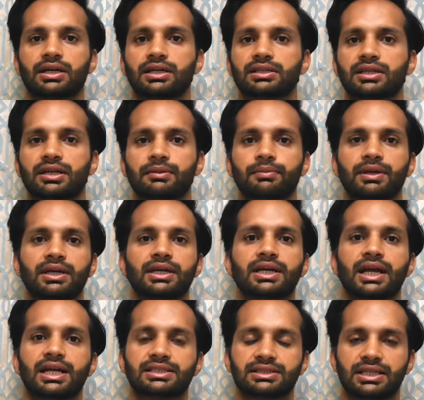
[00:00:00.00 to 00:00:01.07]
कतर में
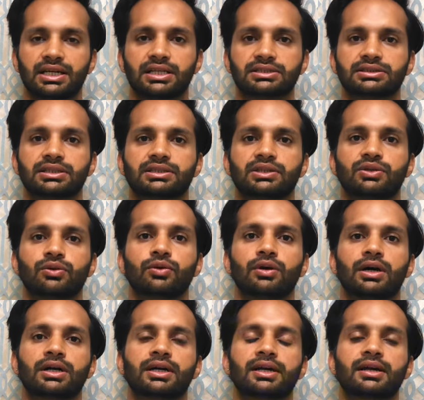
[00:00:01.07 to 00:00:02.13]
कैसे आ सकते हो
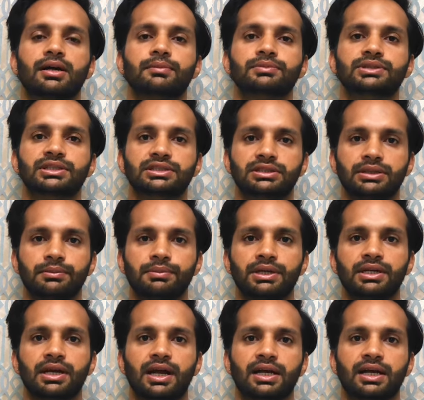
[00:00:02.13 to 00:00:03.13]
अगर आप जे सी बी